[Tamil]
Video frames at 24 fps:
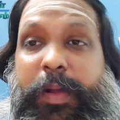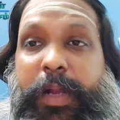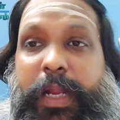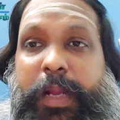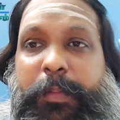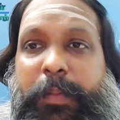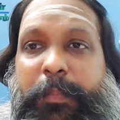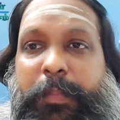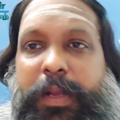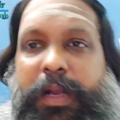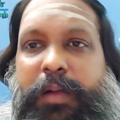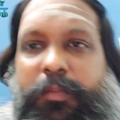
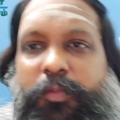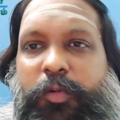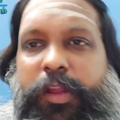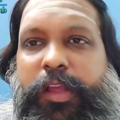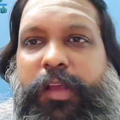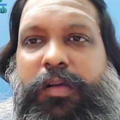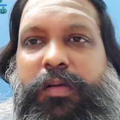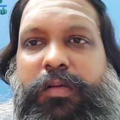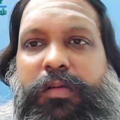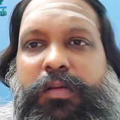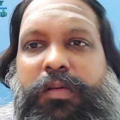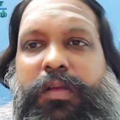எப்படி பண்ண
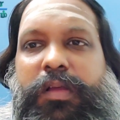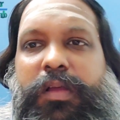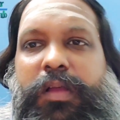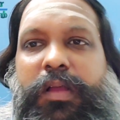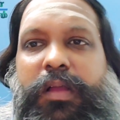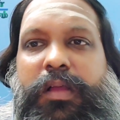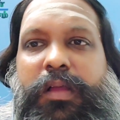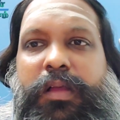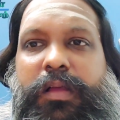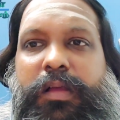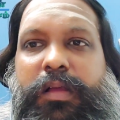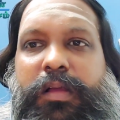முடியும்
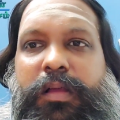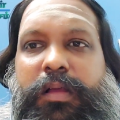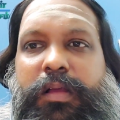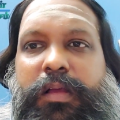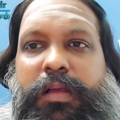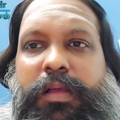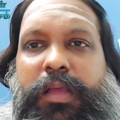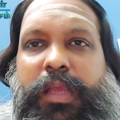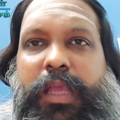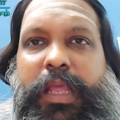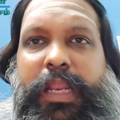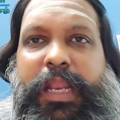
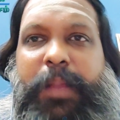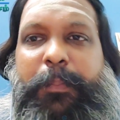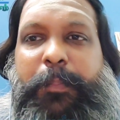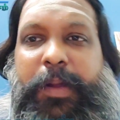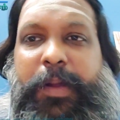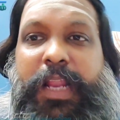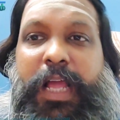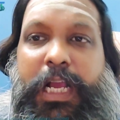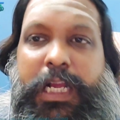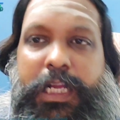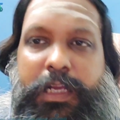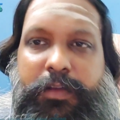என்ன
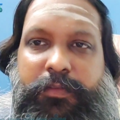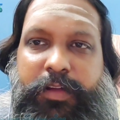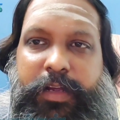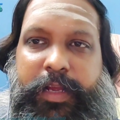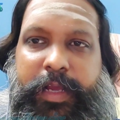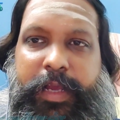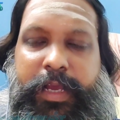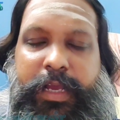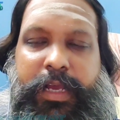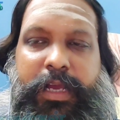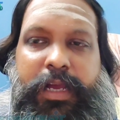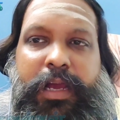பண்ணாங்க அவங்க
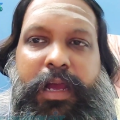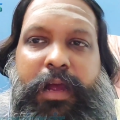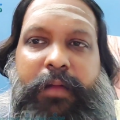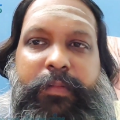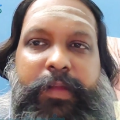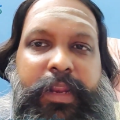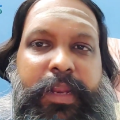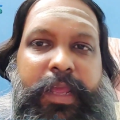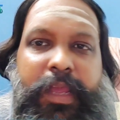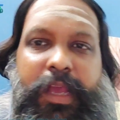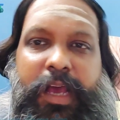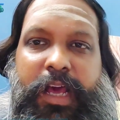
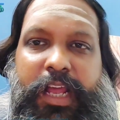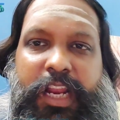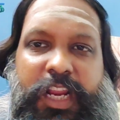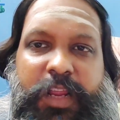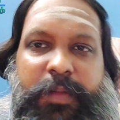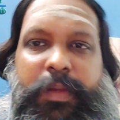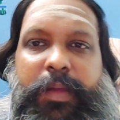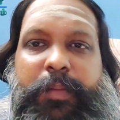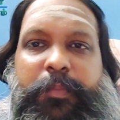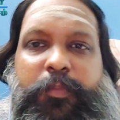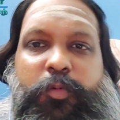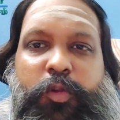அப்படின்னு
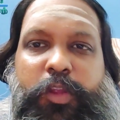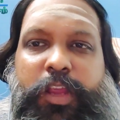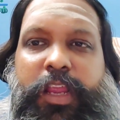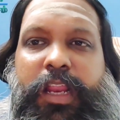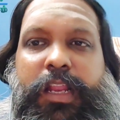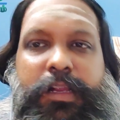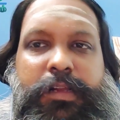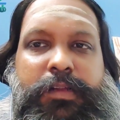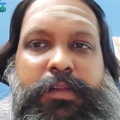யாருக்குமே புரியல